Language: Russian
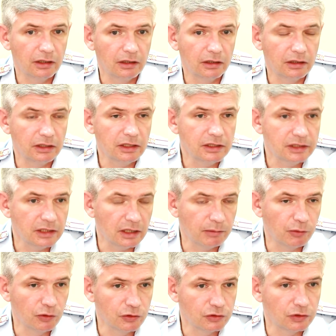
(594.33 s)
э, нельзя
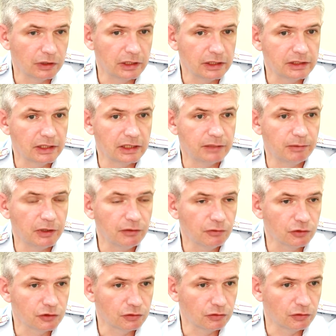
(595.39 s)
полностью отрицать
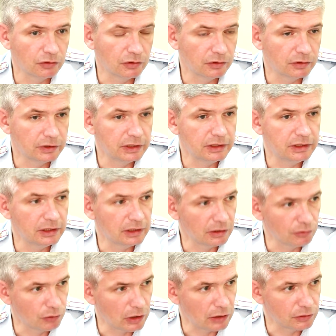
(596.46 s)
перевозку детей
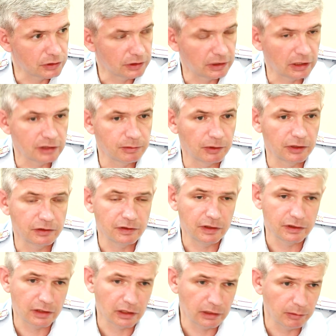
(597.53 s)
на двухколесных транспортных
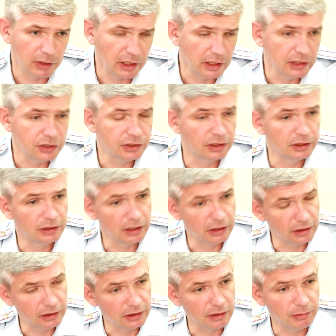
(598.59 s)
средствах как на механических,
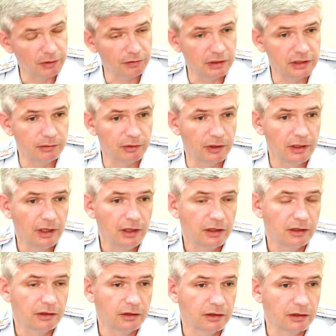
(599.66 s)
так и на приводимые
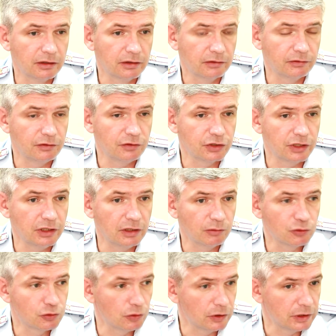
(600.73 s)
в движение
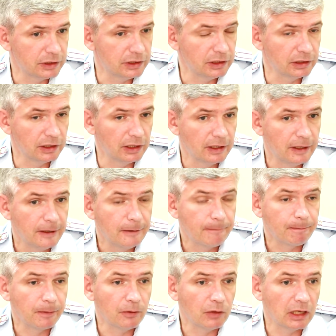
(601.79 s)
мускульной силой.
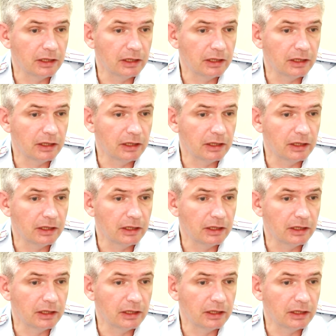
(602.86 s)
Но,